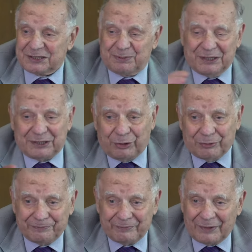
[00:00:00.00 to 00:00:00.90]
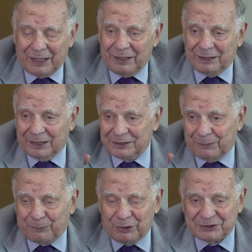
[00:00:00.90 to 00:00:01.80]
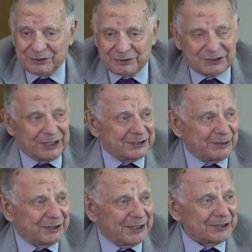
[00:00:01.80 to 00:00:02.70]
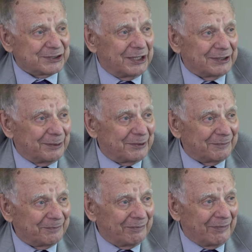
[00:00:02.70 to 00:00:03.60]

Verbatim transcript: я смотрю, когда пользуются этими гаджетами,